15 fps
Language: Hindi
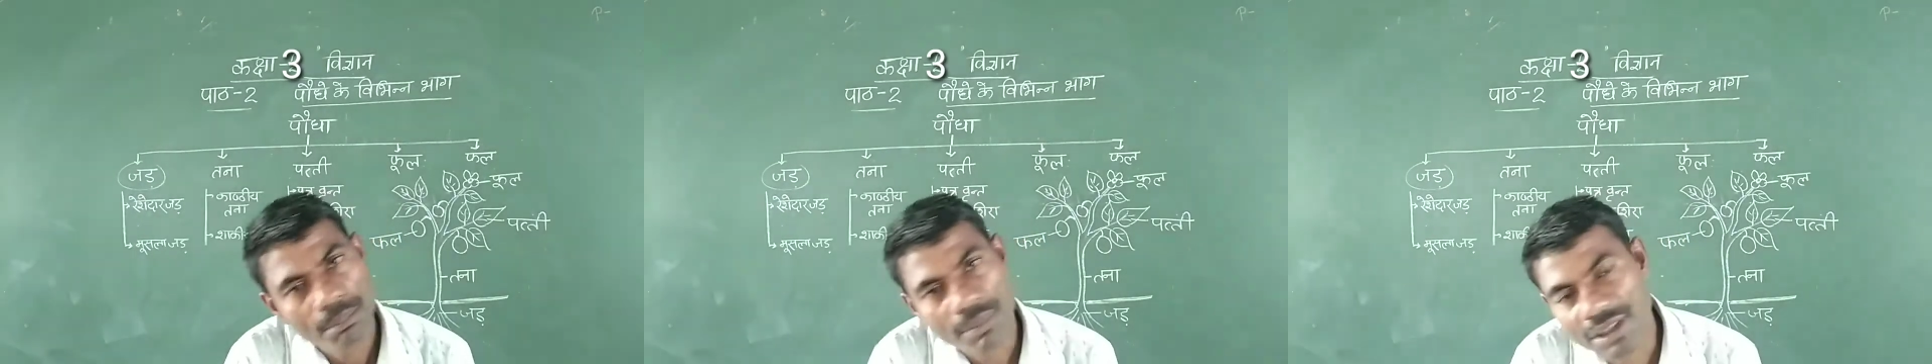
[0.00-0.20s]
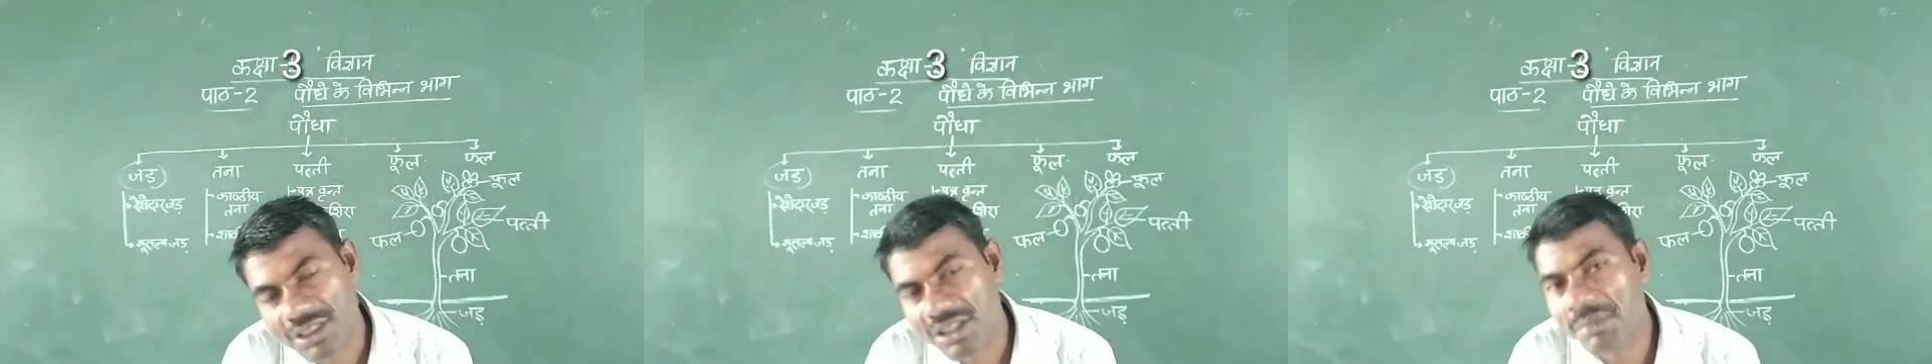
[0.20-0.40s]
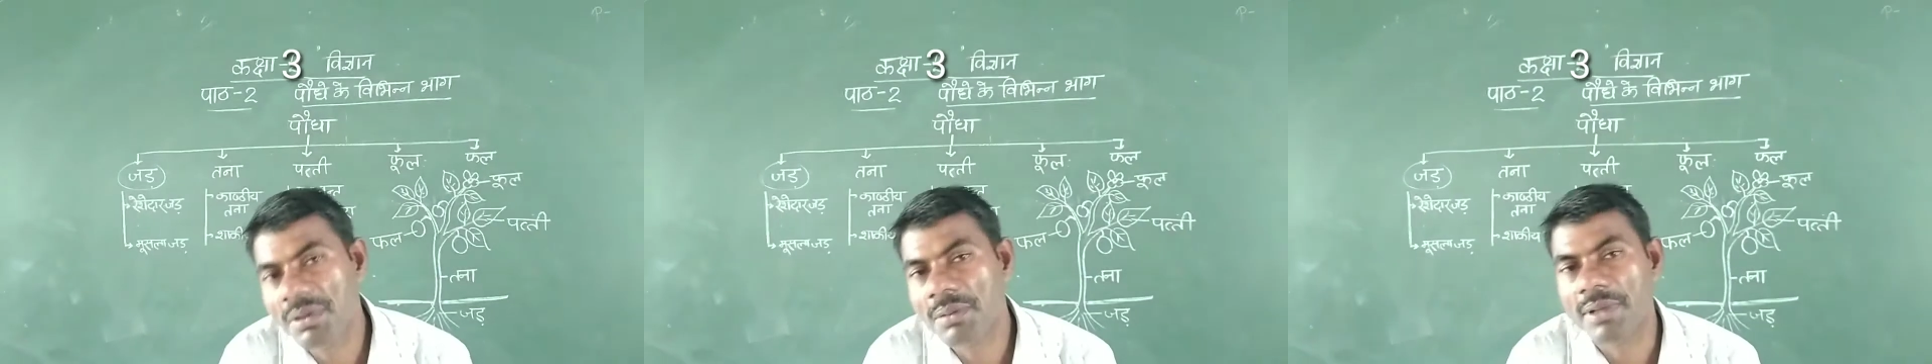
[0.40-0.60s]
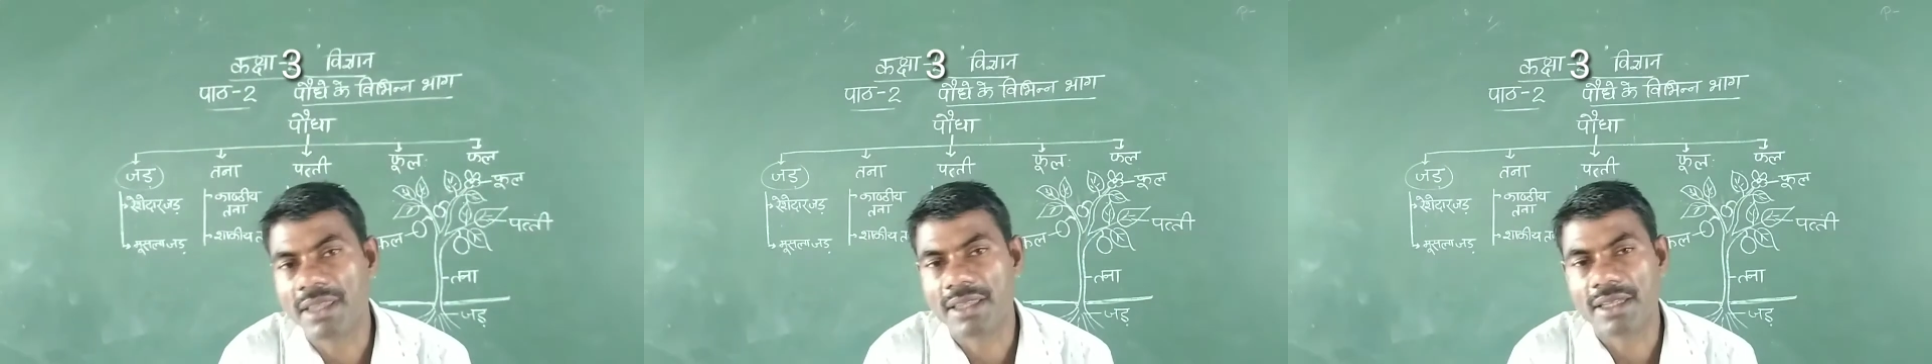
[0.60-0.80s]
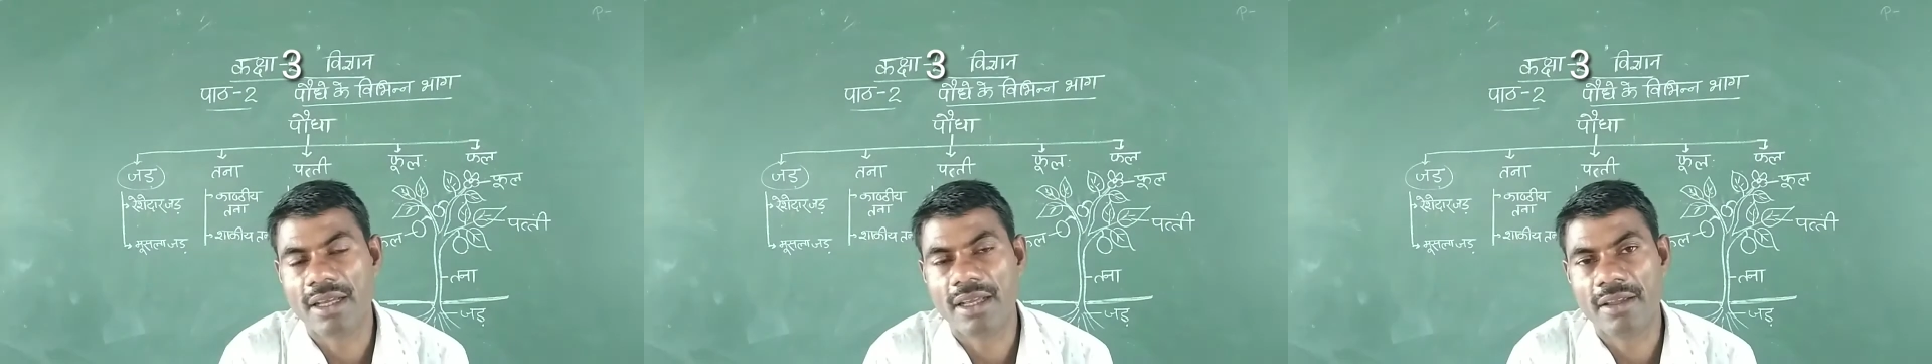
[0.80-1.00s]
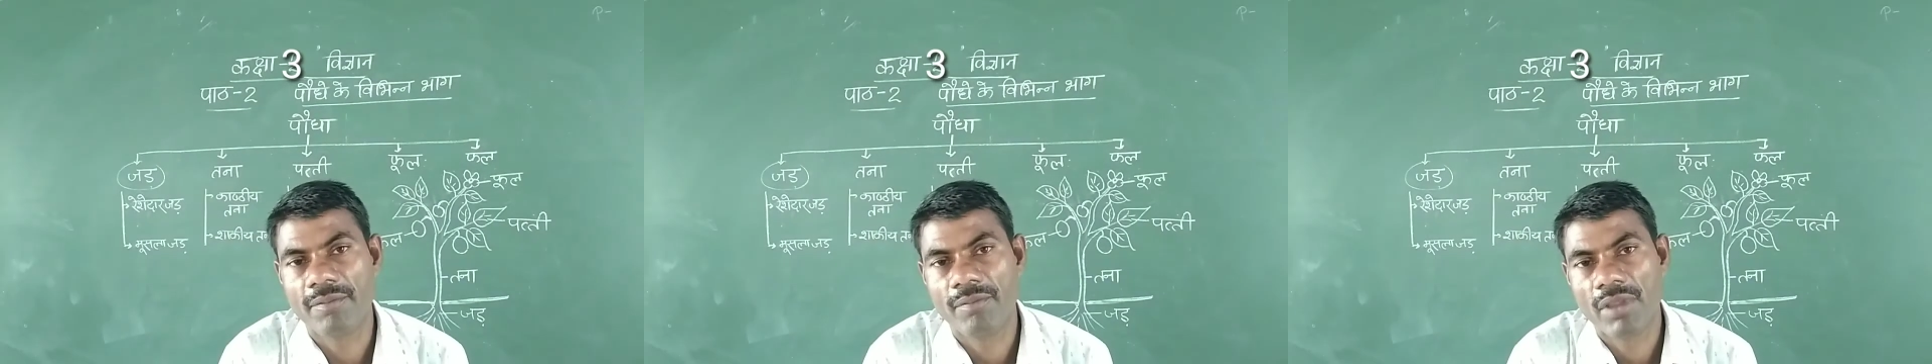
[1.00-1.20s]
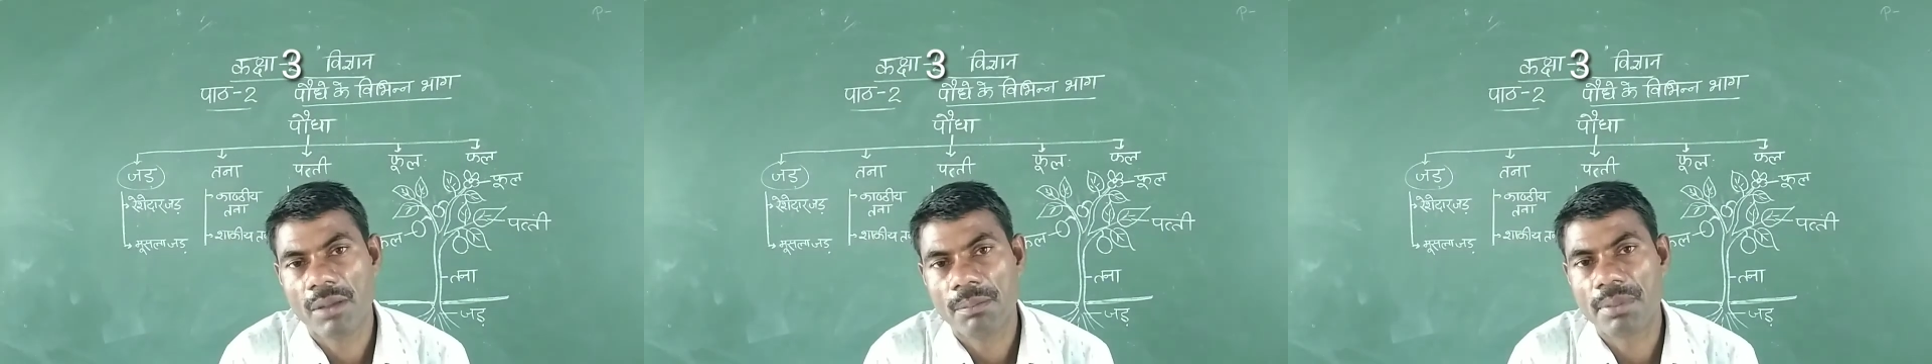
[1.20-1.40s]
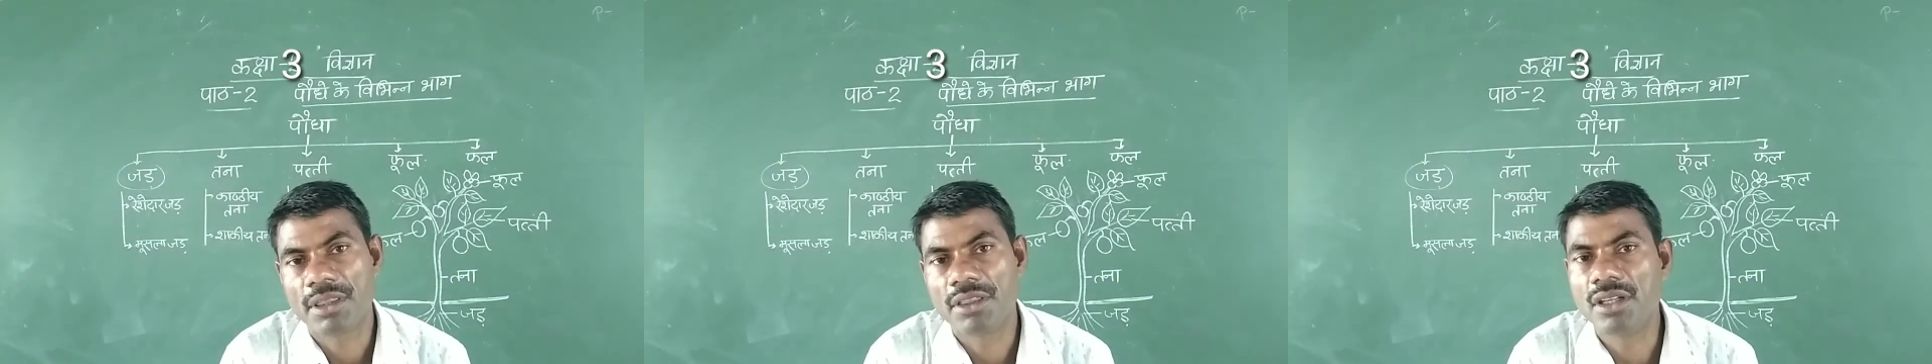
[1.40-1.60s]
पत्ती में बनता है
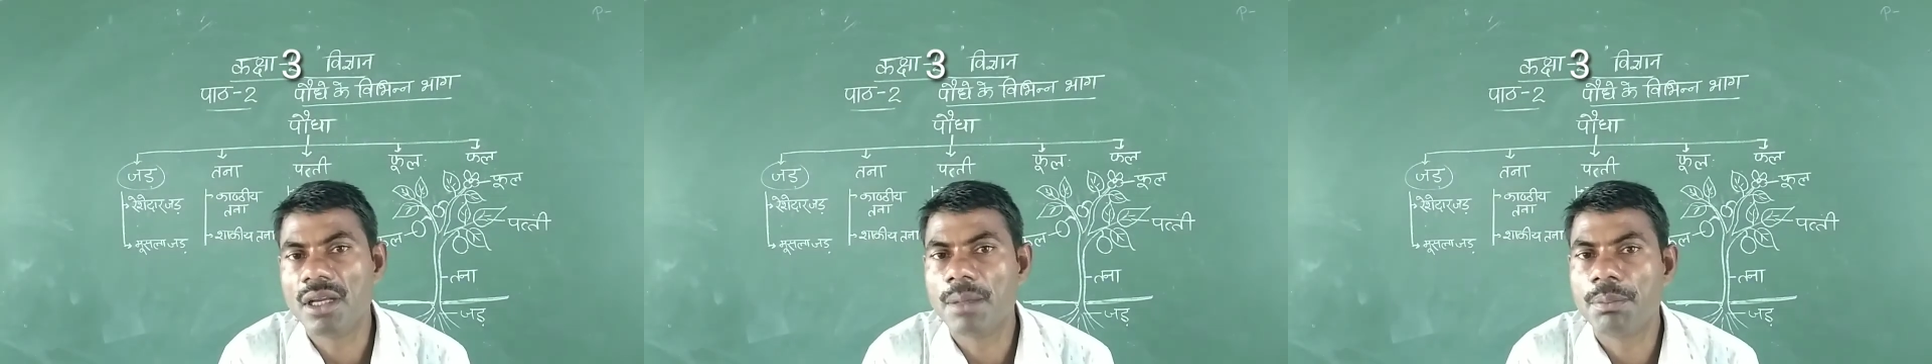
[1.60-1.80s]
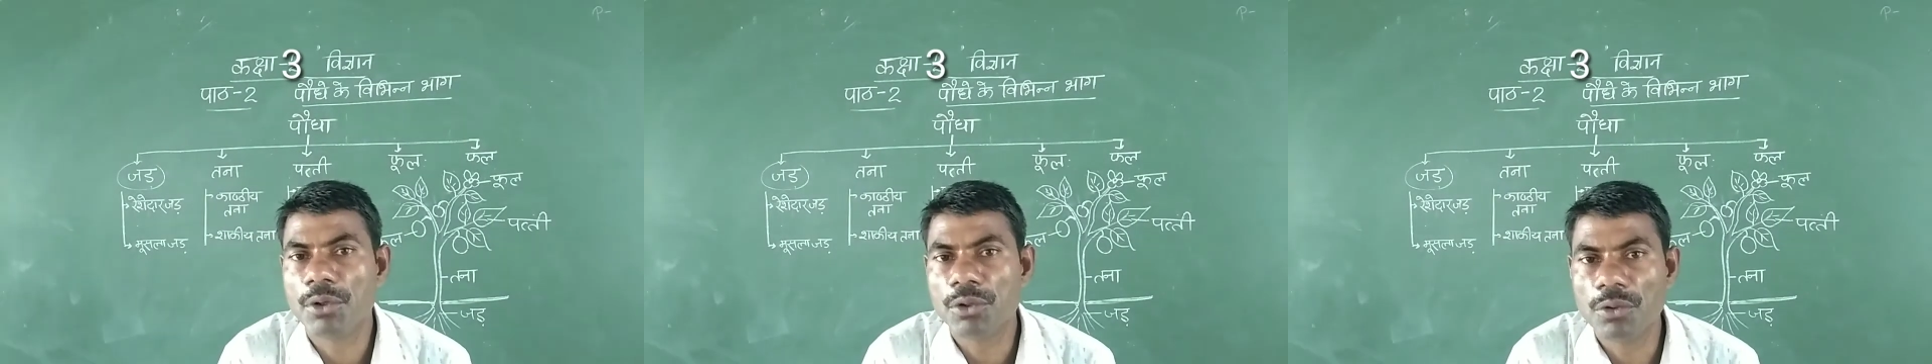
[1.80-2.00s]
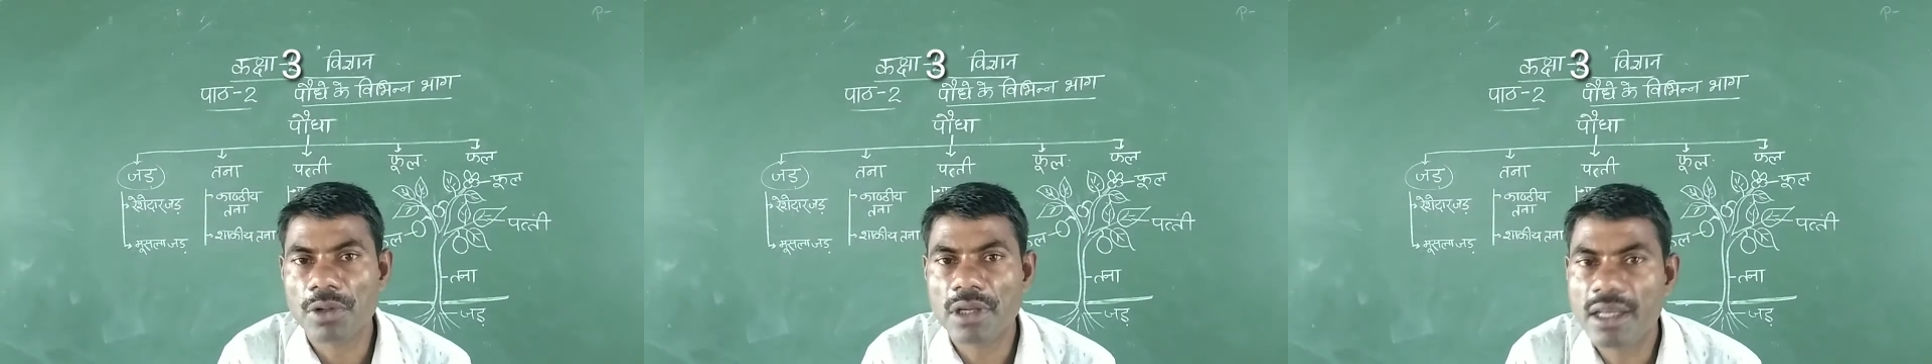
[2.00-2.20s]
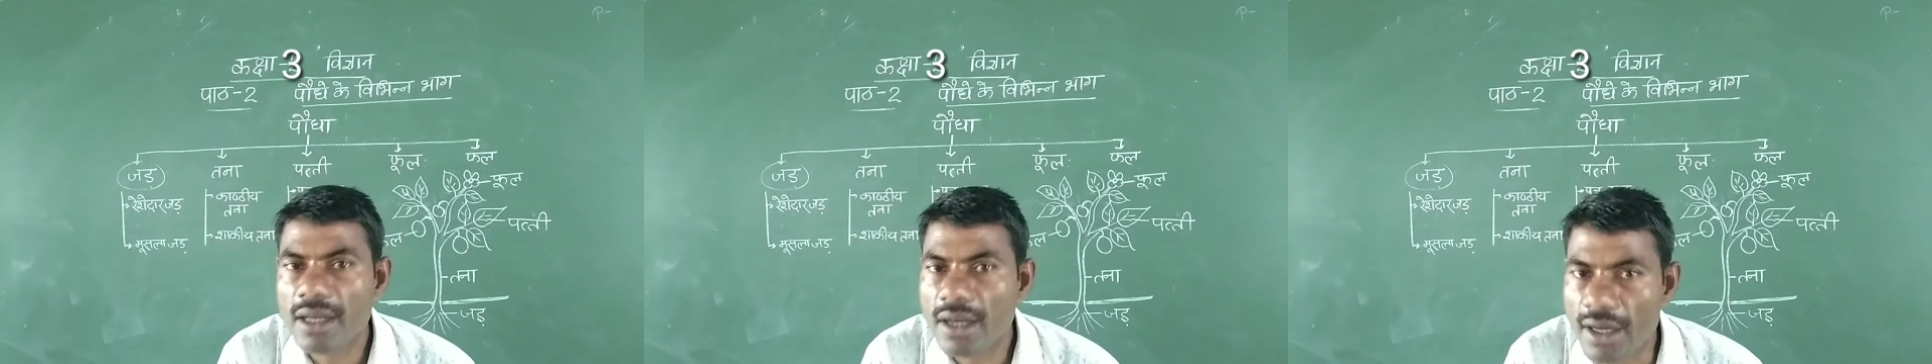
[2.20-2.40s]
पत्तियाँ पौधों के लिए